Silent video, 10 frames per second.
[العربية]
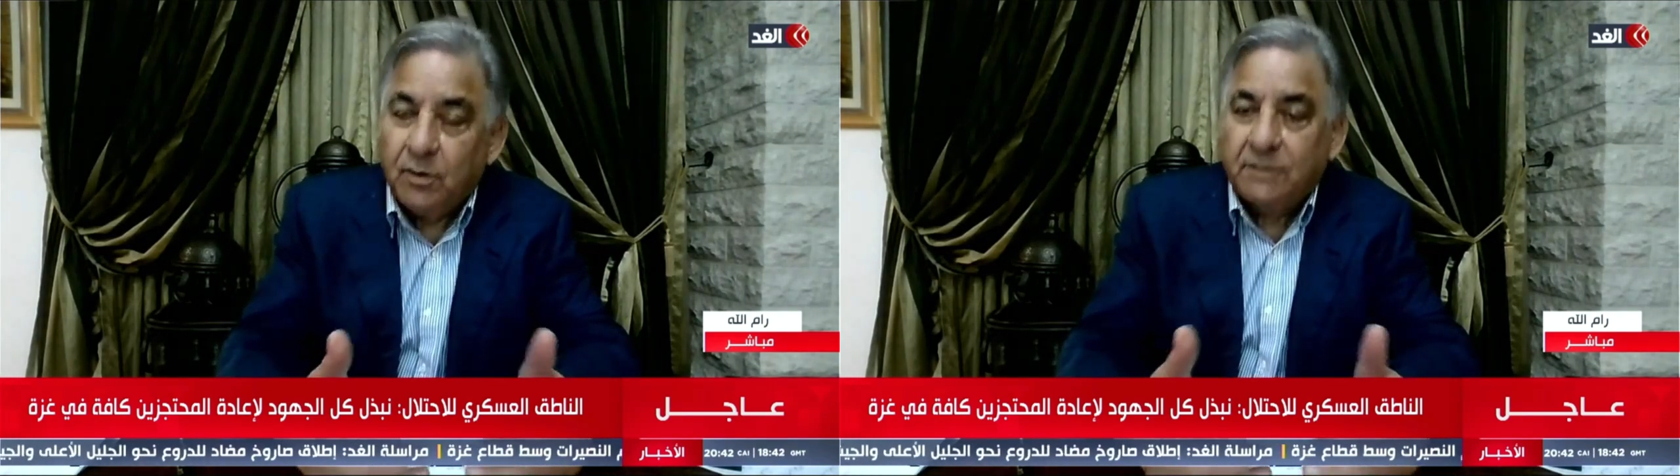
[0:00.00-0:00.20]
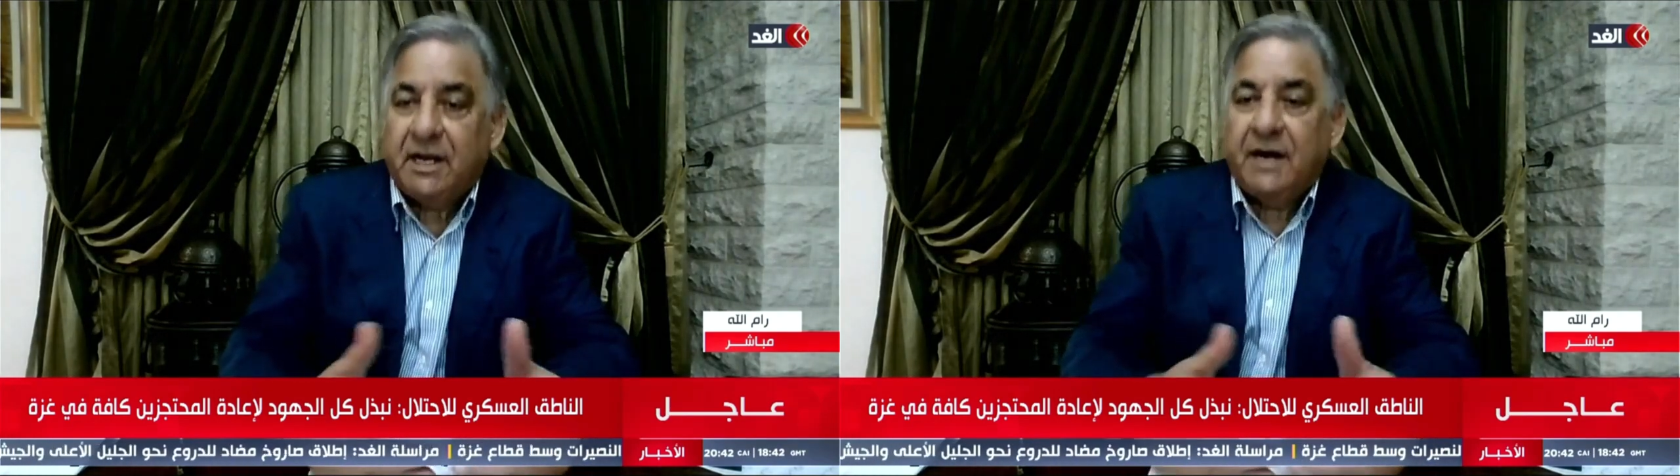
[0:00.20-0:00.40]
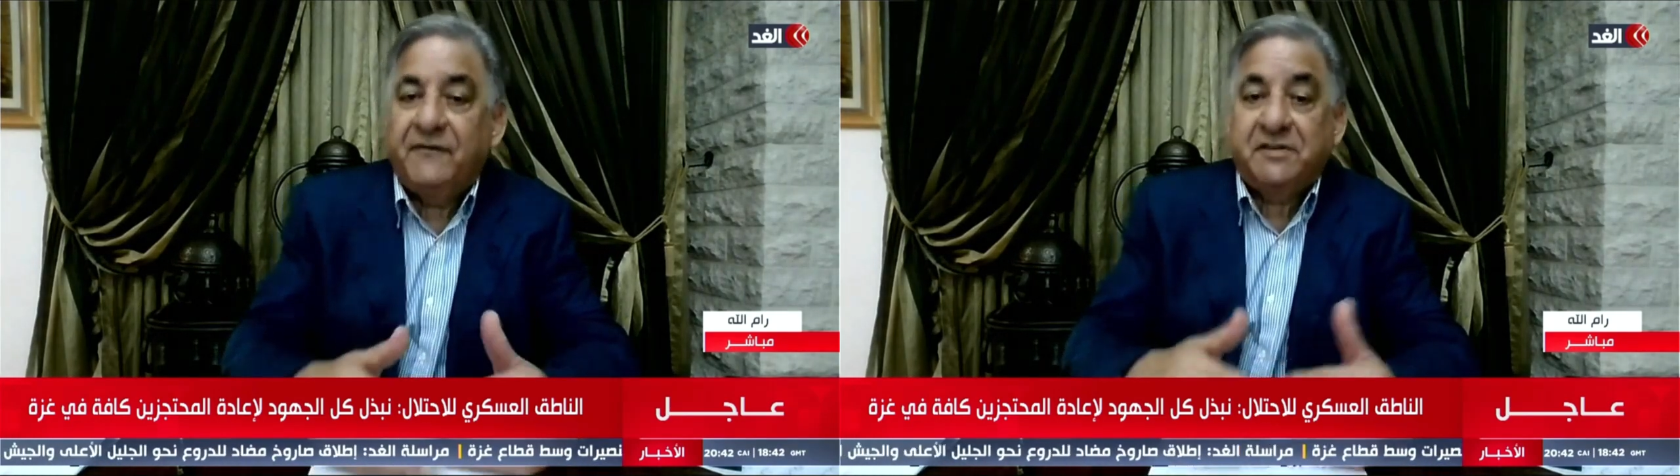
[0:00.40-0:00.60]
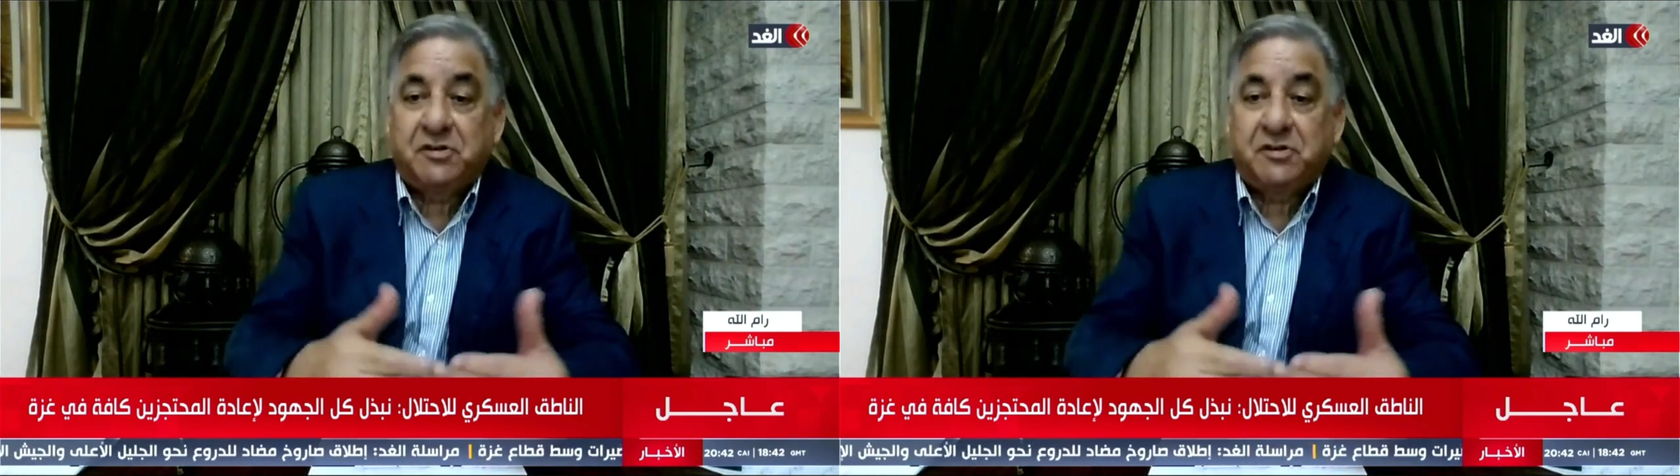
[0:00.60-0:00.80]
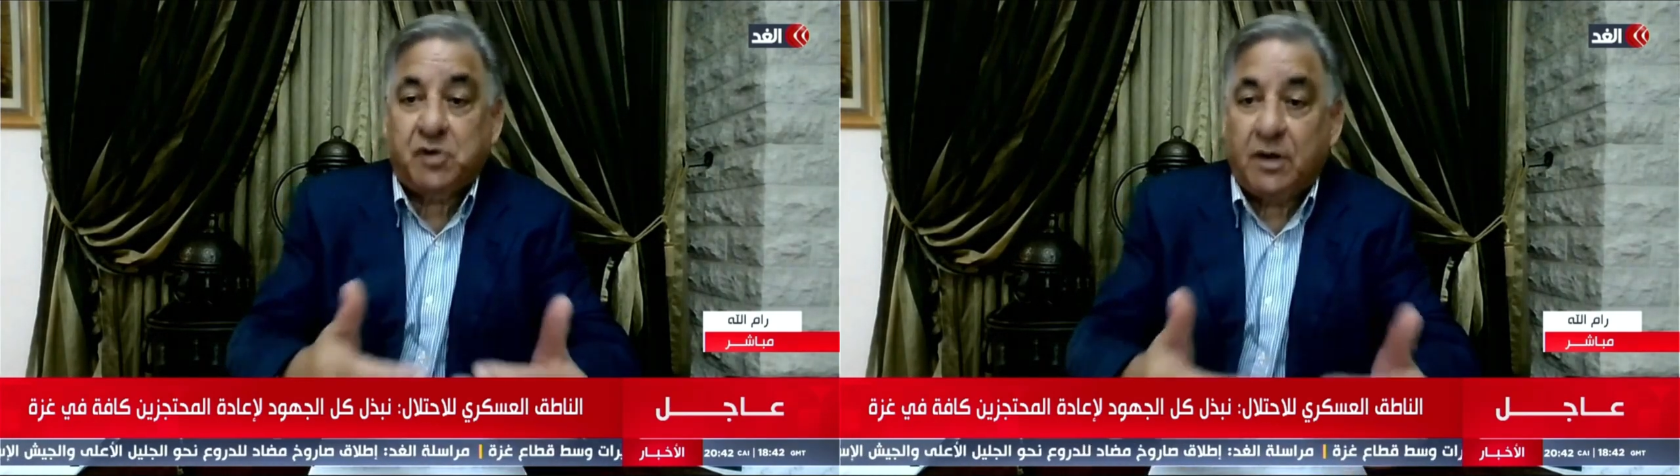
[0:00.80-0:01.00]

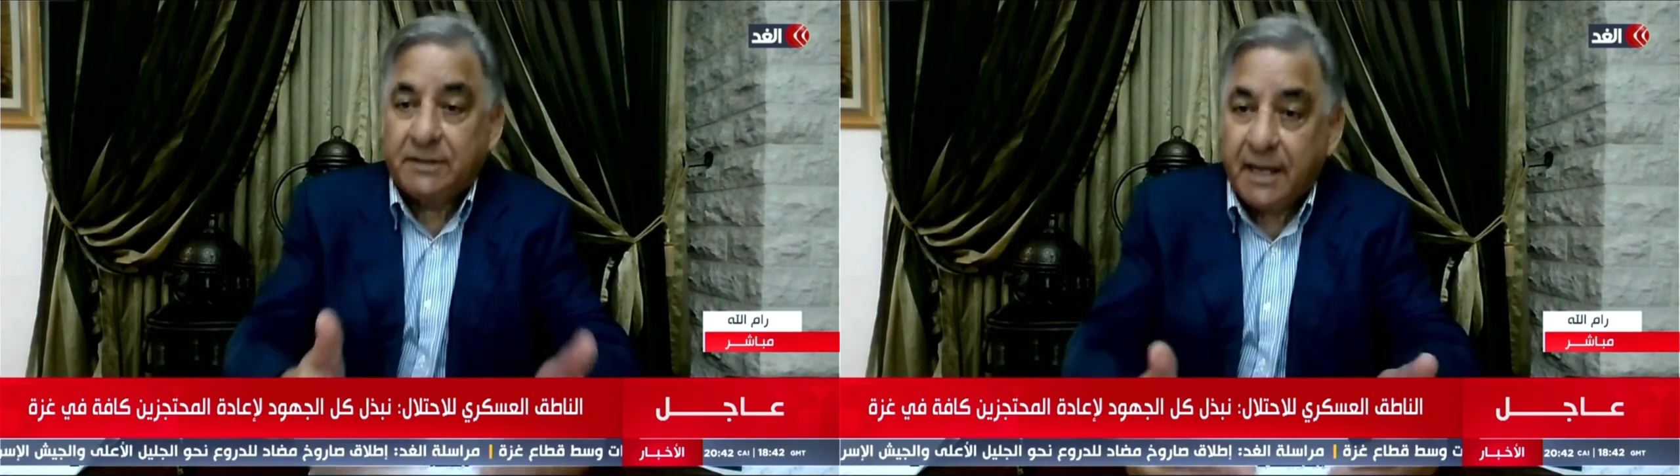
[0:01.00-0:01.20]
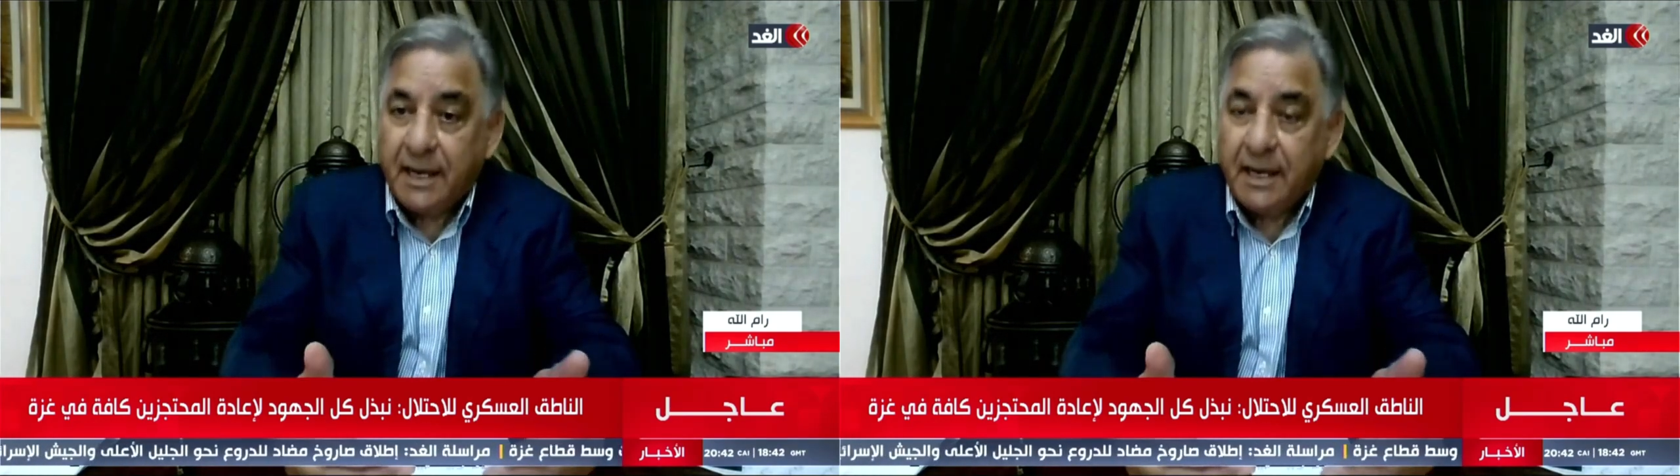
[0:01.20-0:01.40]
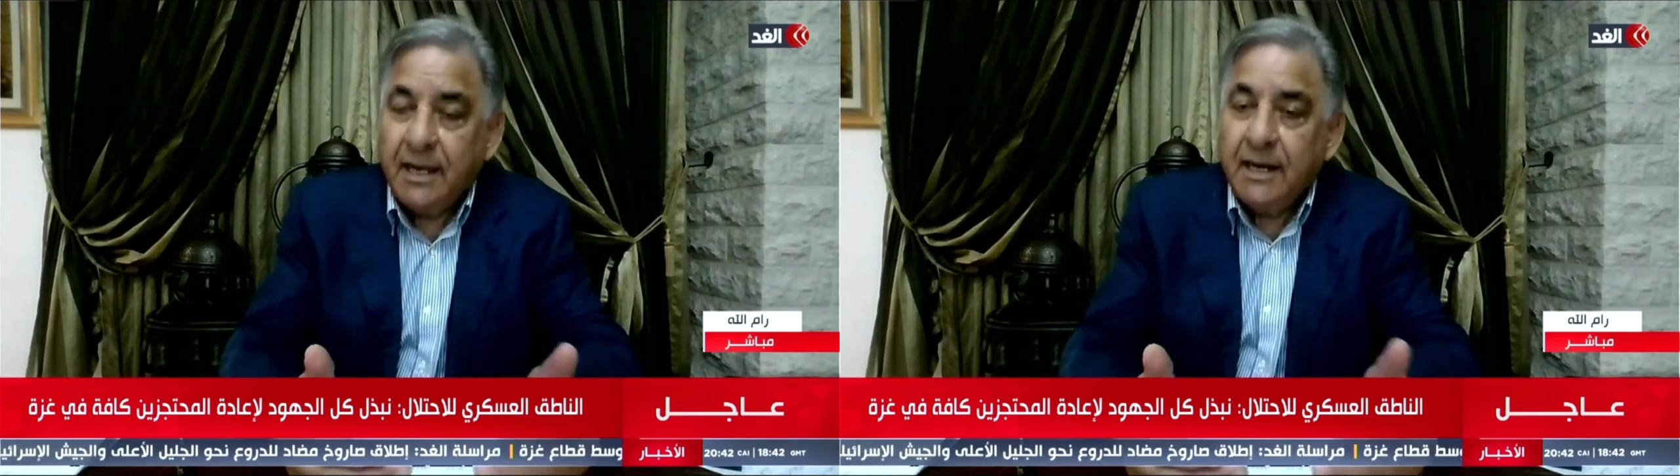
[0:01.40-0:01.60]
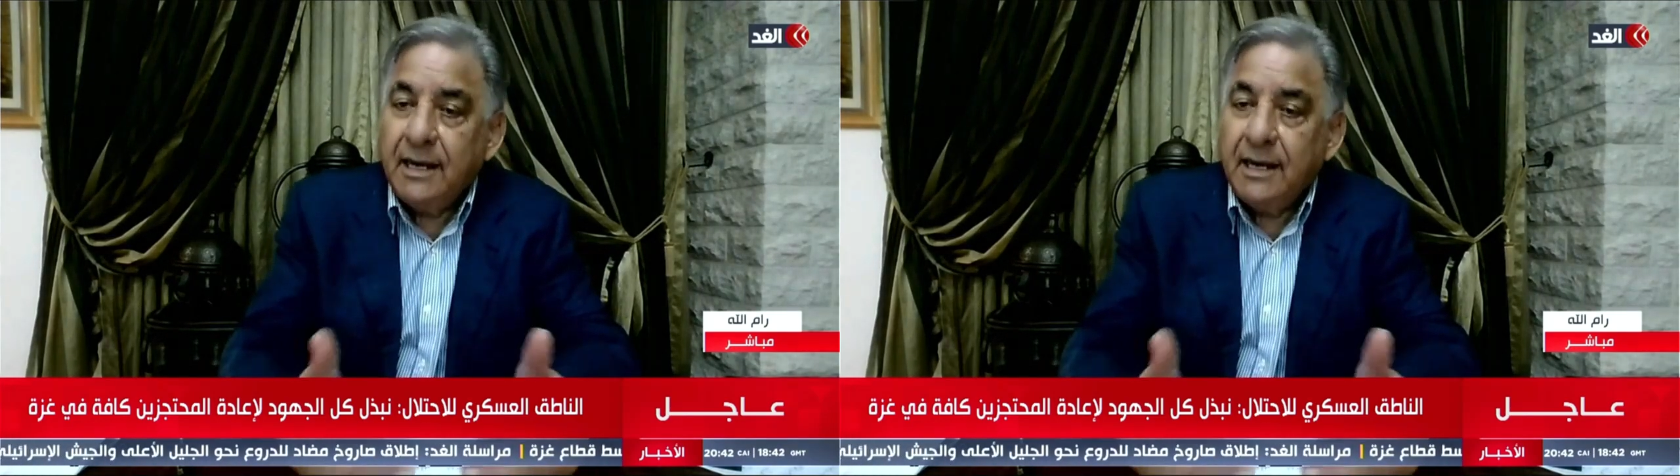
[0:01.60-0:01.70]
وتنفس الصعداء